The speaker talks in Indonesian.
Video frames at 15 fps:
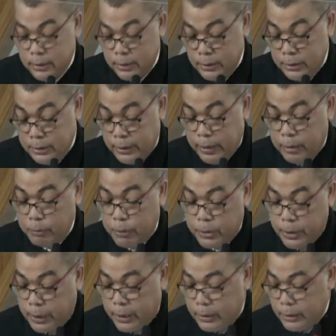saya akan
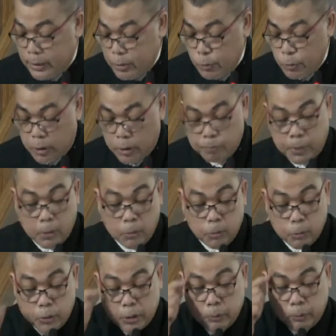bacakan dari surat
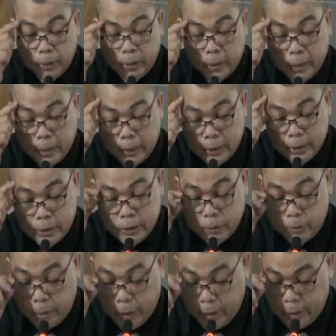Paulus kepada
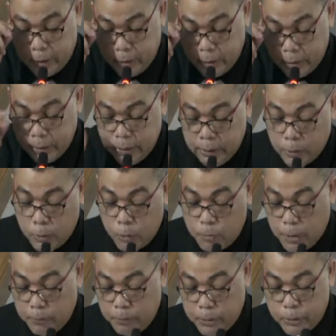jemaat di
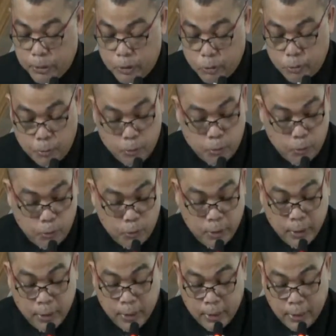Roma pasal 10
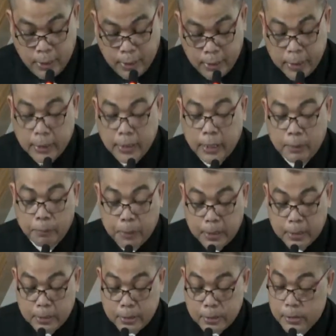ayat
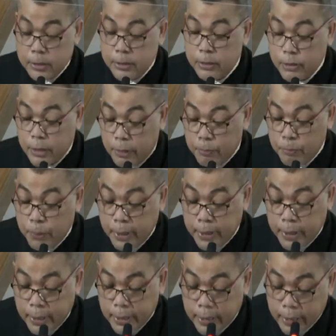8 sampai
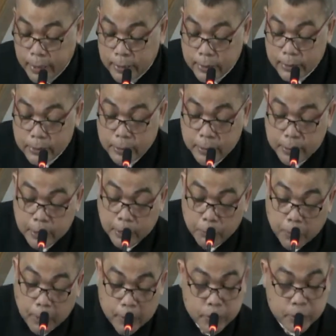ayat
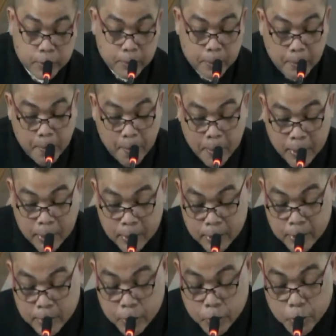13
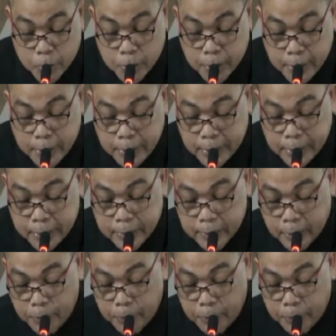seperti ini. Tetapi